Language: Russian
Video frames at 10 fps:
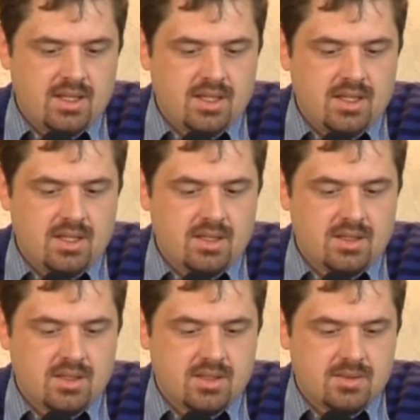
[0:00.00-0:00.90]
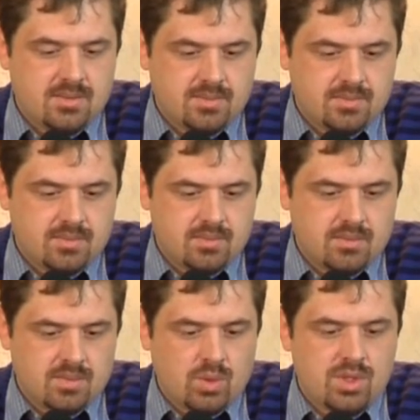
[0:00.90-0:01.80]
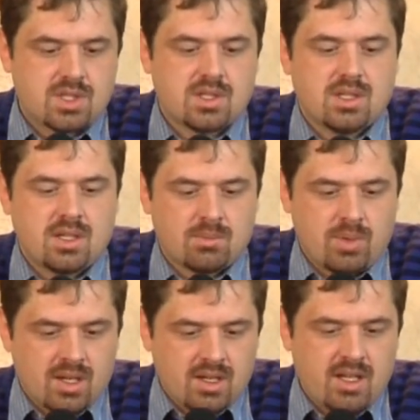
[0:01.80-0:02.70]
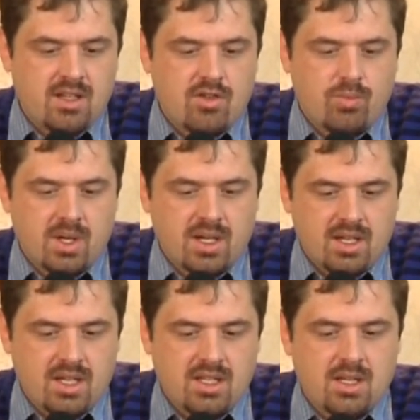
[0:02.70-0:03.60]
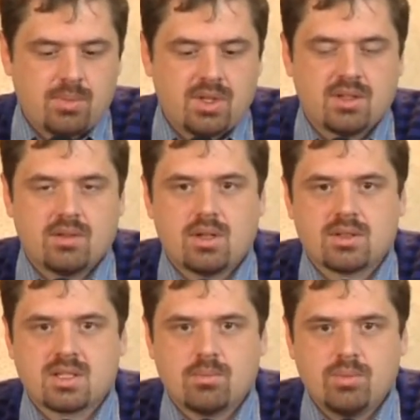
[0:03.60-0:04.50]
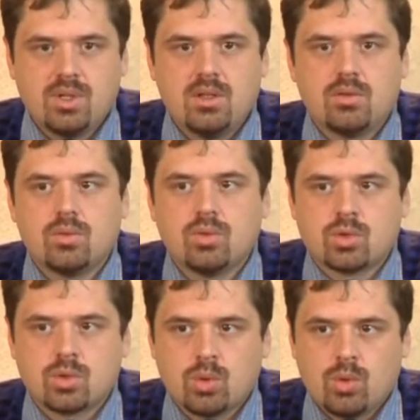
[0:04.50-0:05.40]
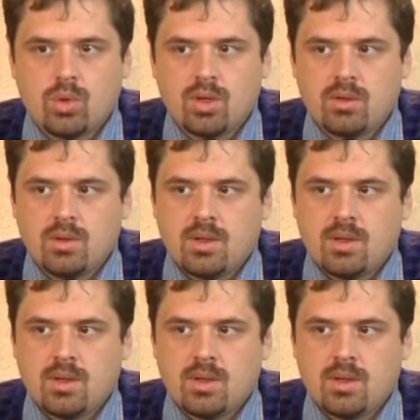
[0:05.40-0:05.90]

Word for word: И э, то есть от поколения в поколение передавался быт, устой,